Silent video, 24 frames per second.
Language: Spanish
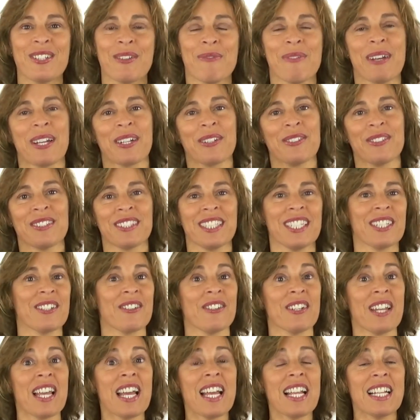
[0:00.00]
y me encontré
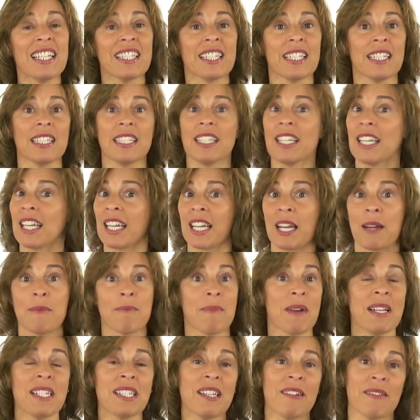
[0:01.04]
con alguien que
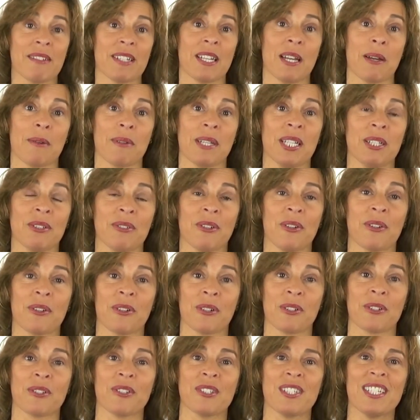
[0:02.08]
jamás había visto o
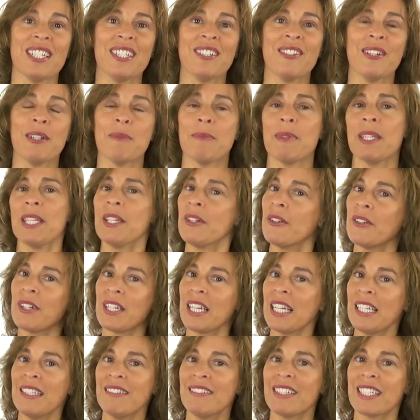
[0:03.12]
conocido y me dijo
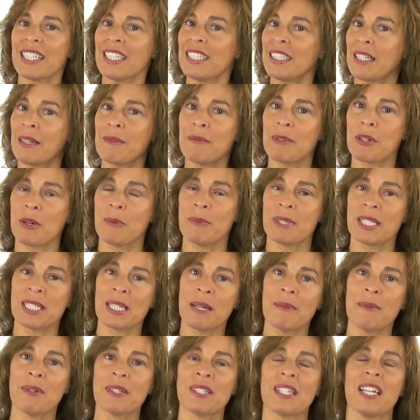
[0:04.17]
que es verdad,
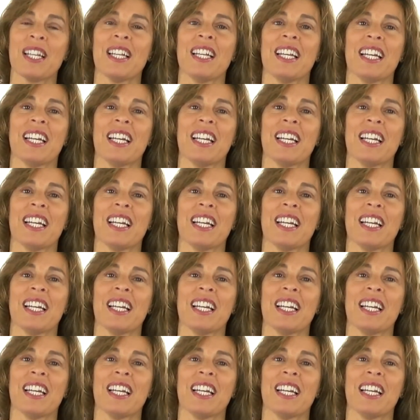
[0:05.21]
comenzamos